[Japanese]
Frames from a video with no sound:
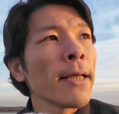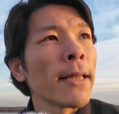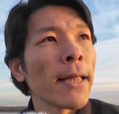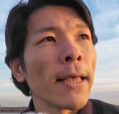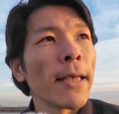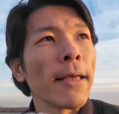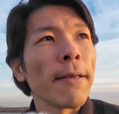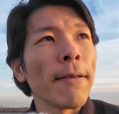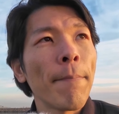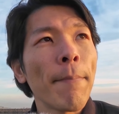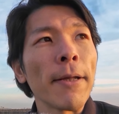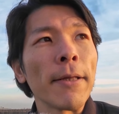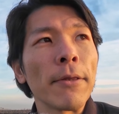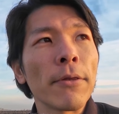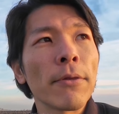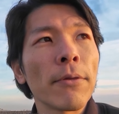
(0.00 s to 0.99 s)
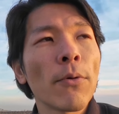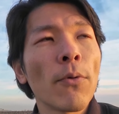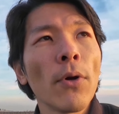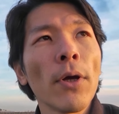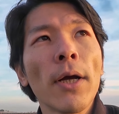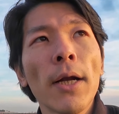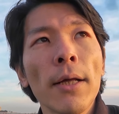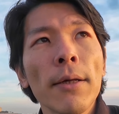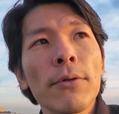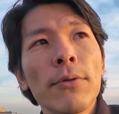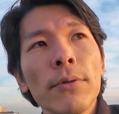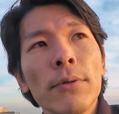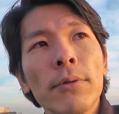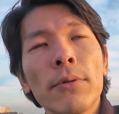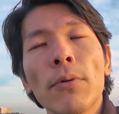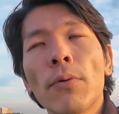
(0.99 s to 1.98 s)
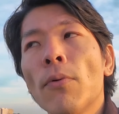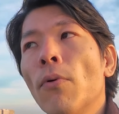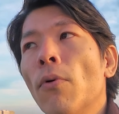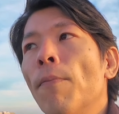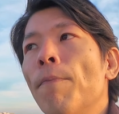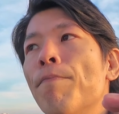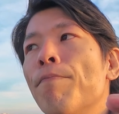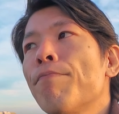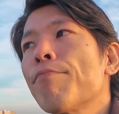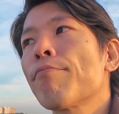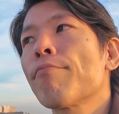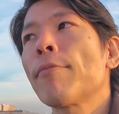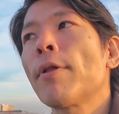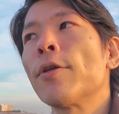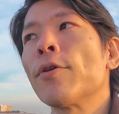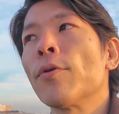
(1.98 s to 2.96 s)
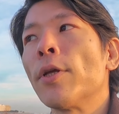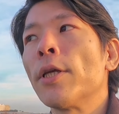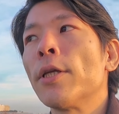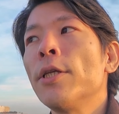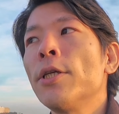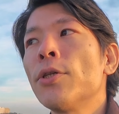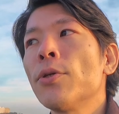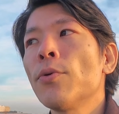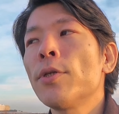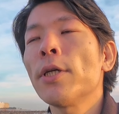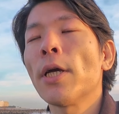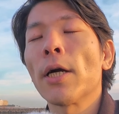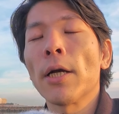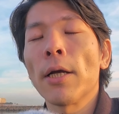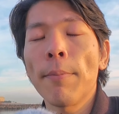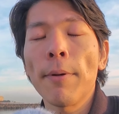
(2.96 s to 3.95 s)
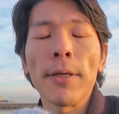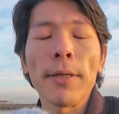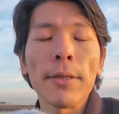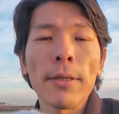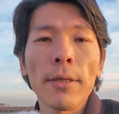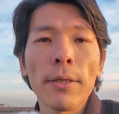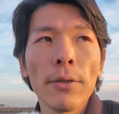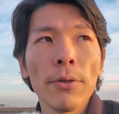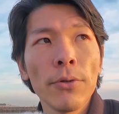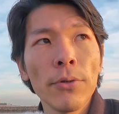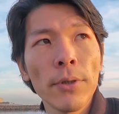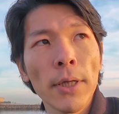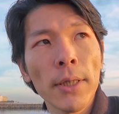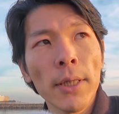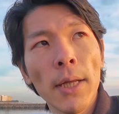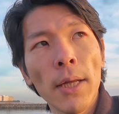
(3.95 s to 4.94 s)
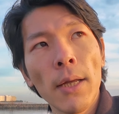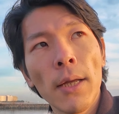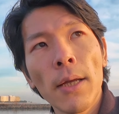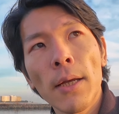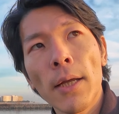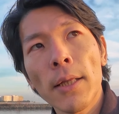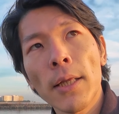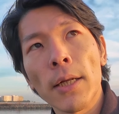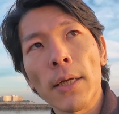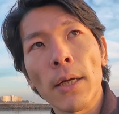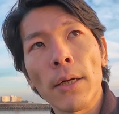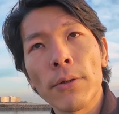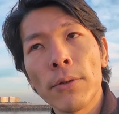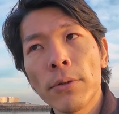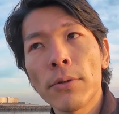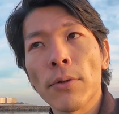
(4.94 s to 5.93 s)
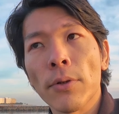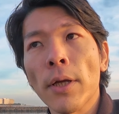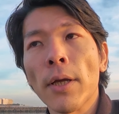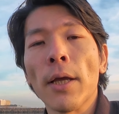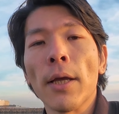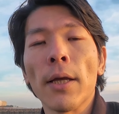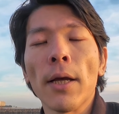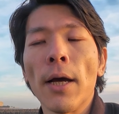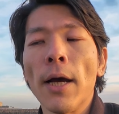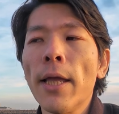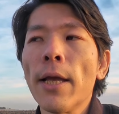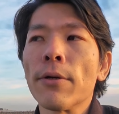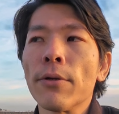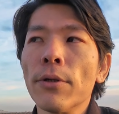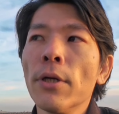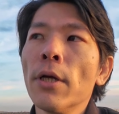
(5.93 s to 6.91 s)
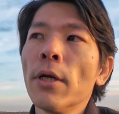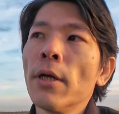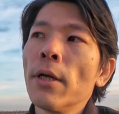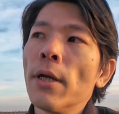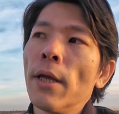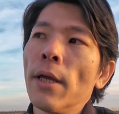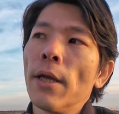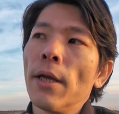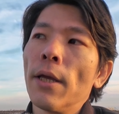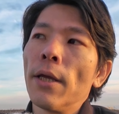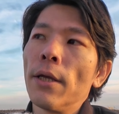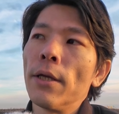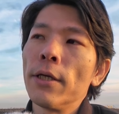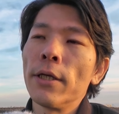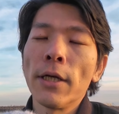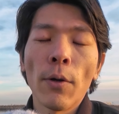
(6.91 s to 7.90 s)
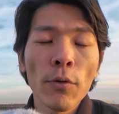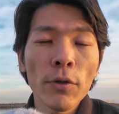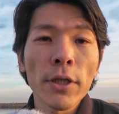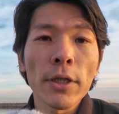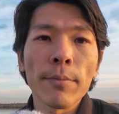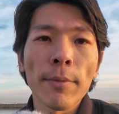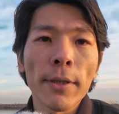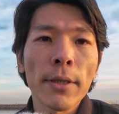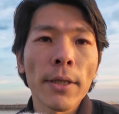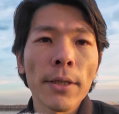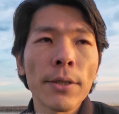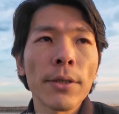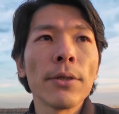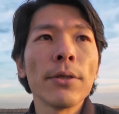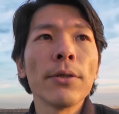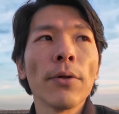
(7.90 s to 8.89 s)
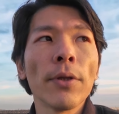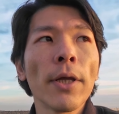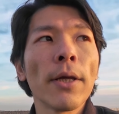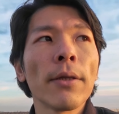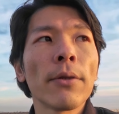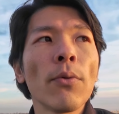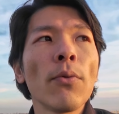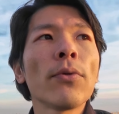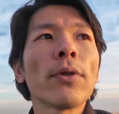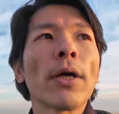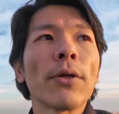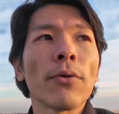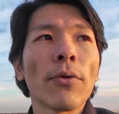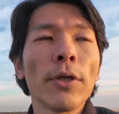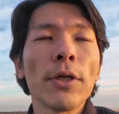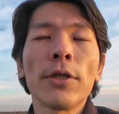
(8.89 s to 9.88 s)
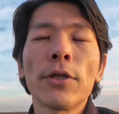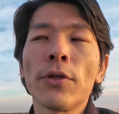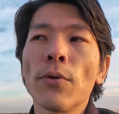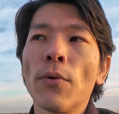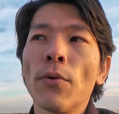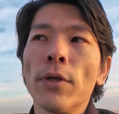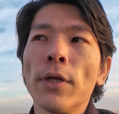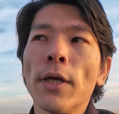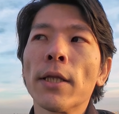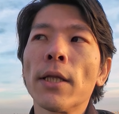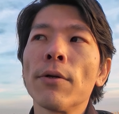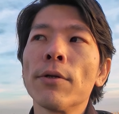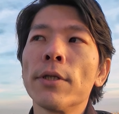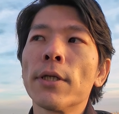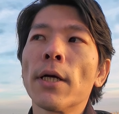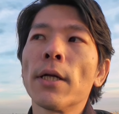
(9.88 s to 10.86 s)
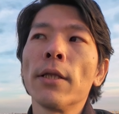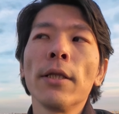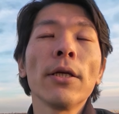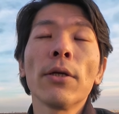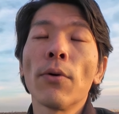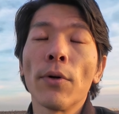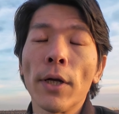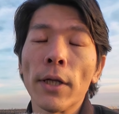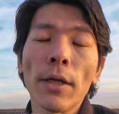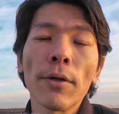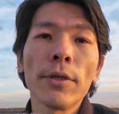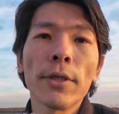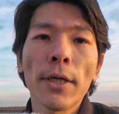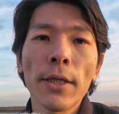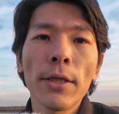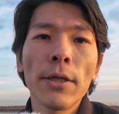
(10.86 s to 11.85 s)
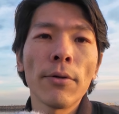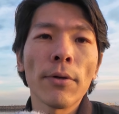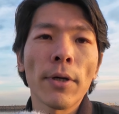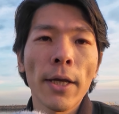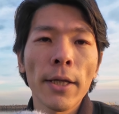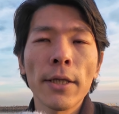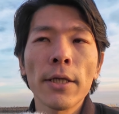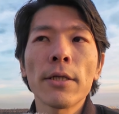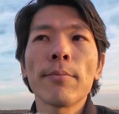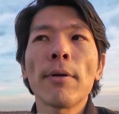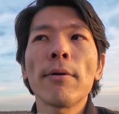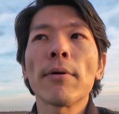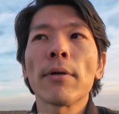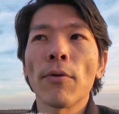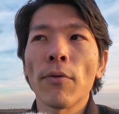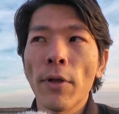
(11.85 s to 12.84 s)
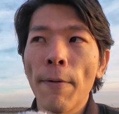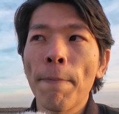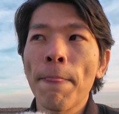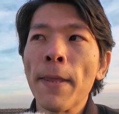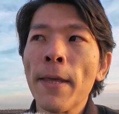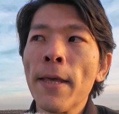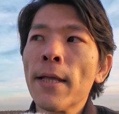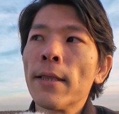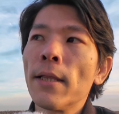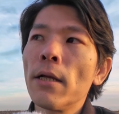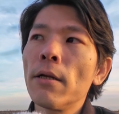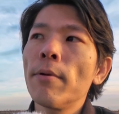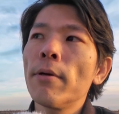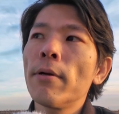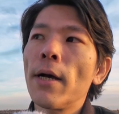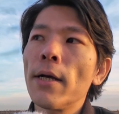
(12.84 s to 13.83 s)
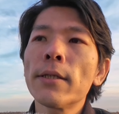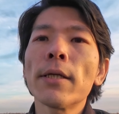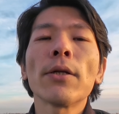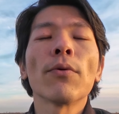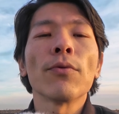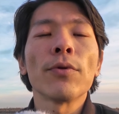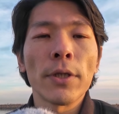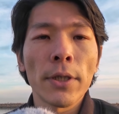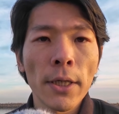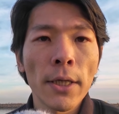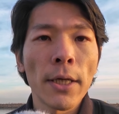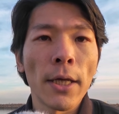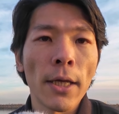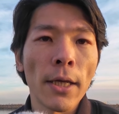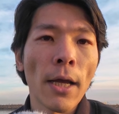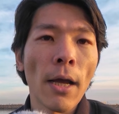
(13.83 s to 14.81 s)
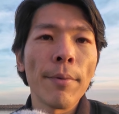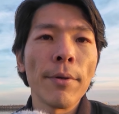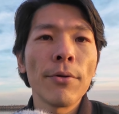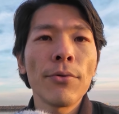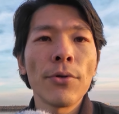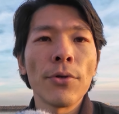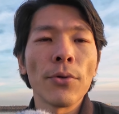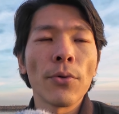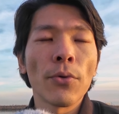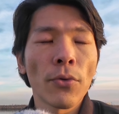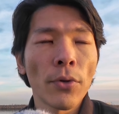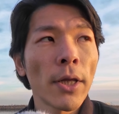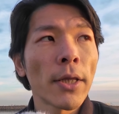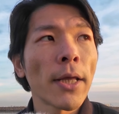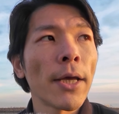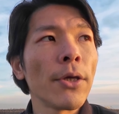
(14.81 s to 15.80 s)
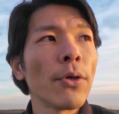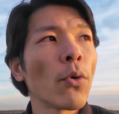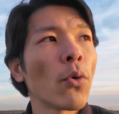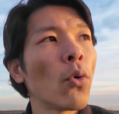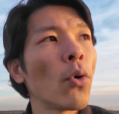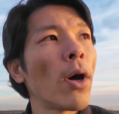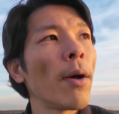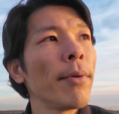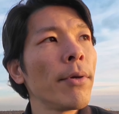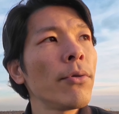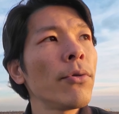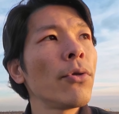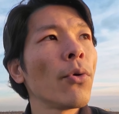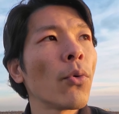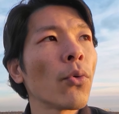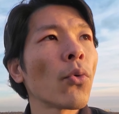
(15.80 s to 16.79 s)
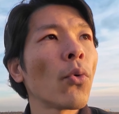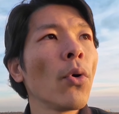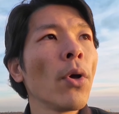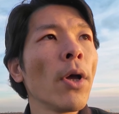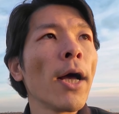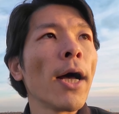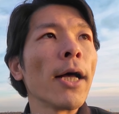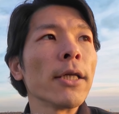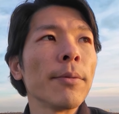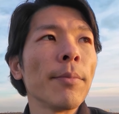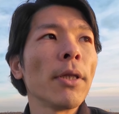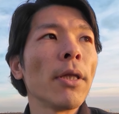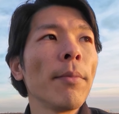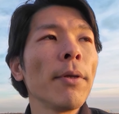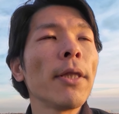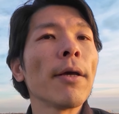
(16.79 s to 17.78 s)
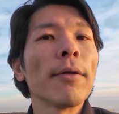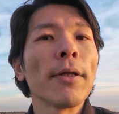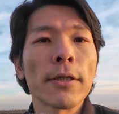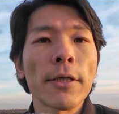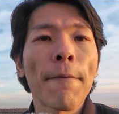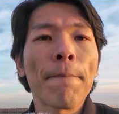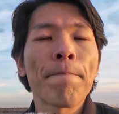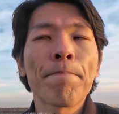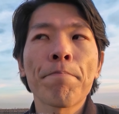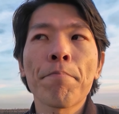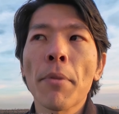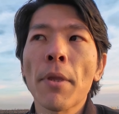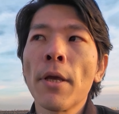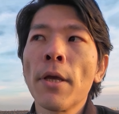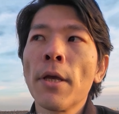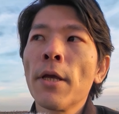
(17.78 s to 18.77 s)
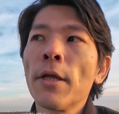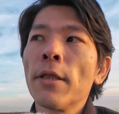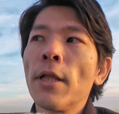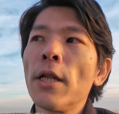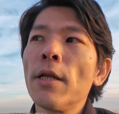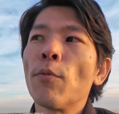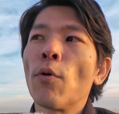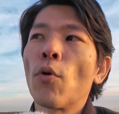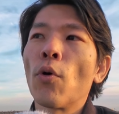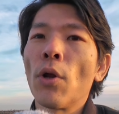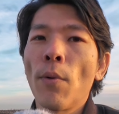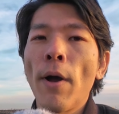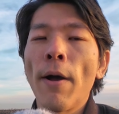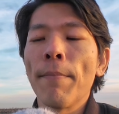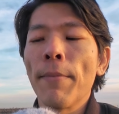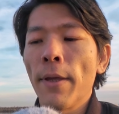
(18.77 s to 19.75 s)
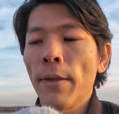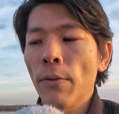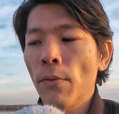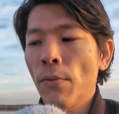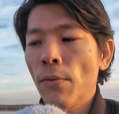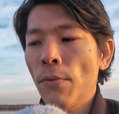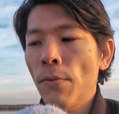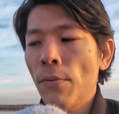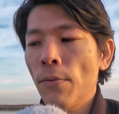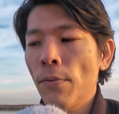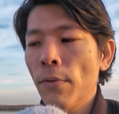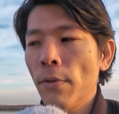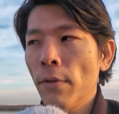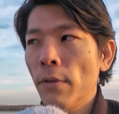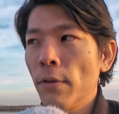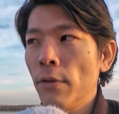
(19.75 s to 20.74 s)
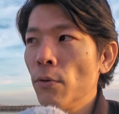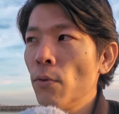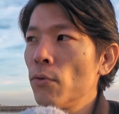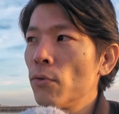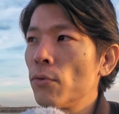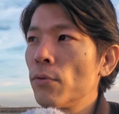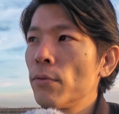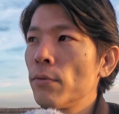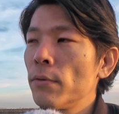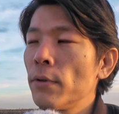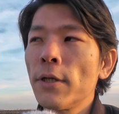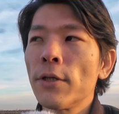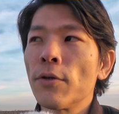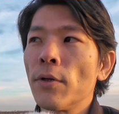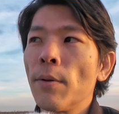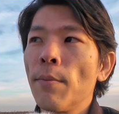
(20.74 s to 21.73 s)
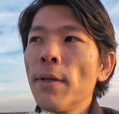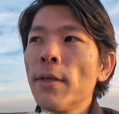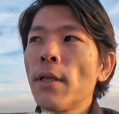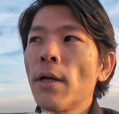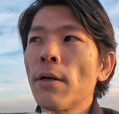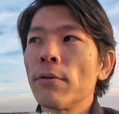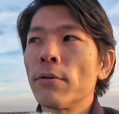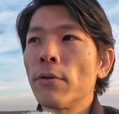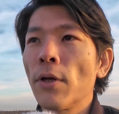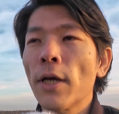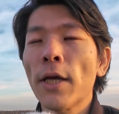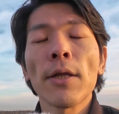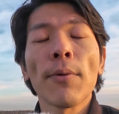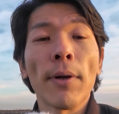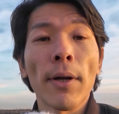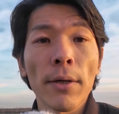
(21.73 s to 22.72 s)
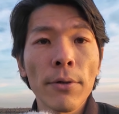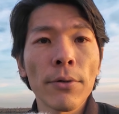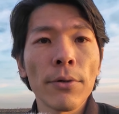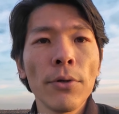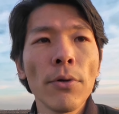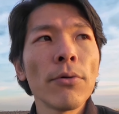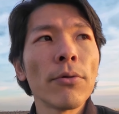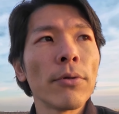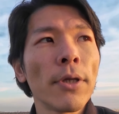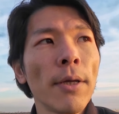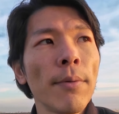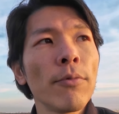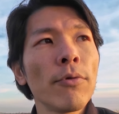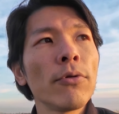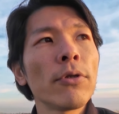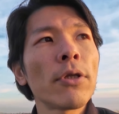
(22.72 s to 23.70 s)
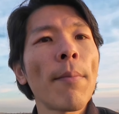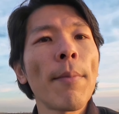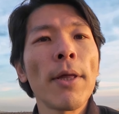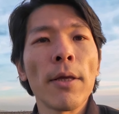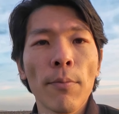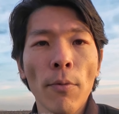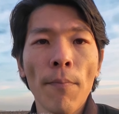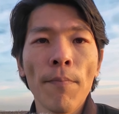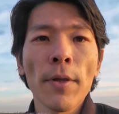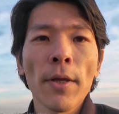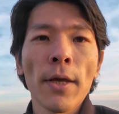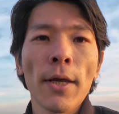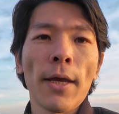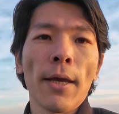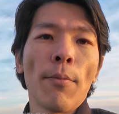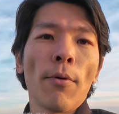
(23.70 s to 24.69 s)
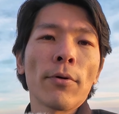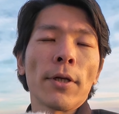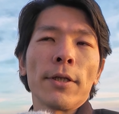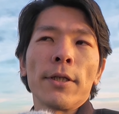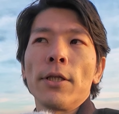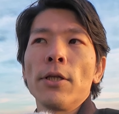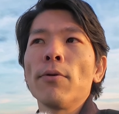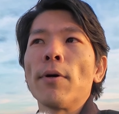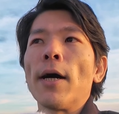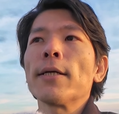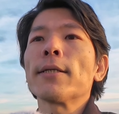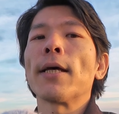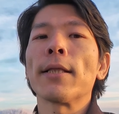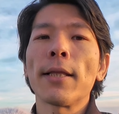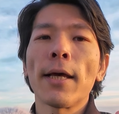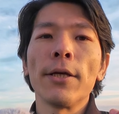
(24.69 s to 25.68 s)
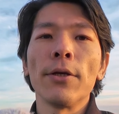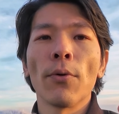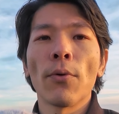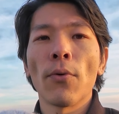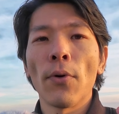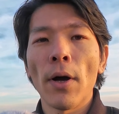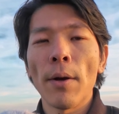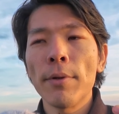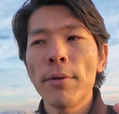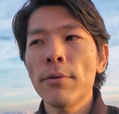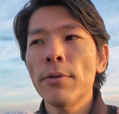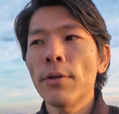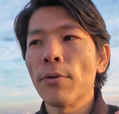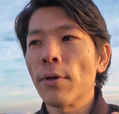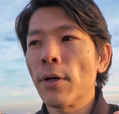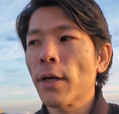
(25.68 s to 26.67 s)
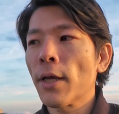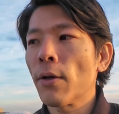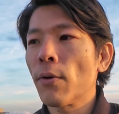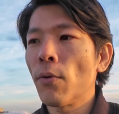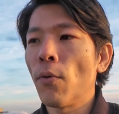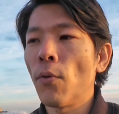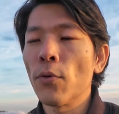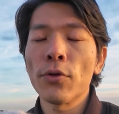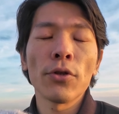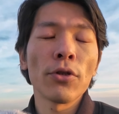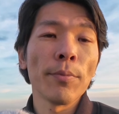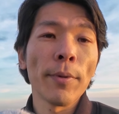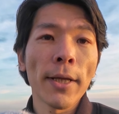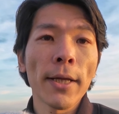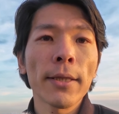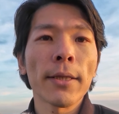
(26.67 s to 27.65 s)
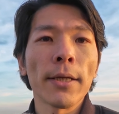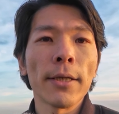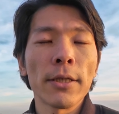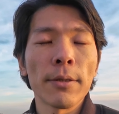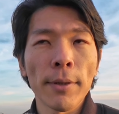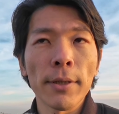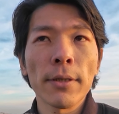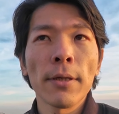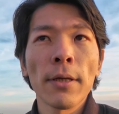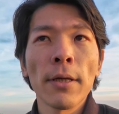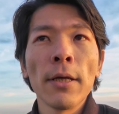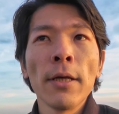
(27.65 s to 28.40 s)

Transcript: ねやっぱりこれからずっとこう、なんでしょうね、日照時間がやっぱり夕方あたりからぐっとね、えー、早く、えー、日が落ちてしまったりするので、トータルの日照に当たる時間、日光に当たる時間っていうのが減ってしまうので、なるべく朝のうちに、えー、浴びるっていうことね、太陽光を浴びるっていうことを始めてみてください。何もこれは、あの夜、なんでしょうね、メンタルだけではなく、夜眠るためにも、えー、僕たちっていうのは朝太陽光を浴びるっていうのが結構おすすめだったりします。